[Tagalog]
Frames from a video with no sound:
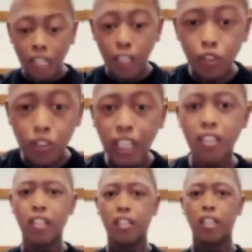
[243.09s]
Ganon
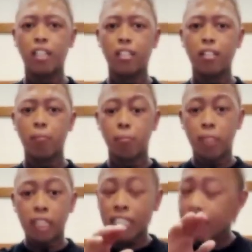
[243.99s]
din.
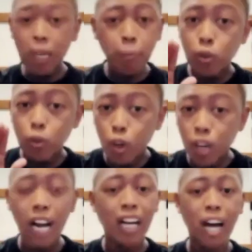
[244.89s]
Hindi po
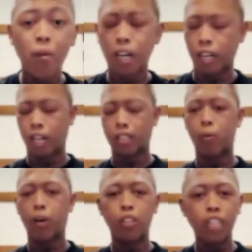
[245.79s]
tulog ang asawa, ay ang
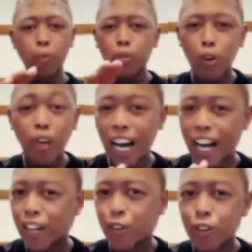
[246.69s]
asawa ko, hindi po tulog ang
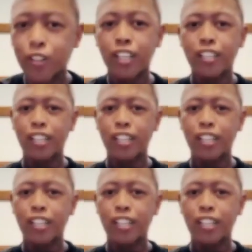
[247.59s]
anak ko noon.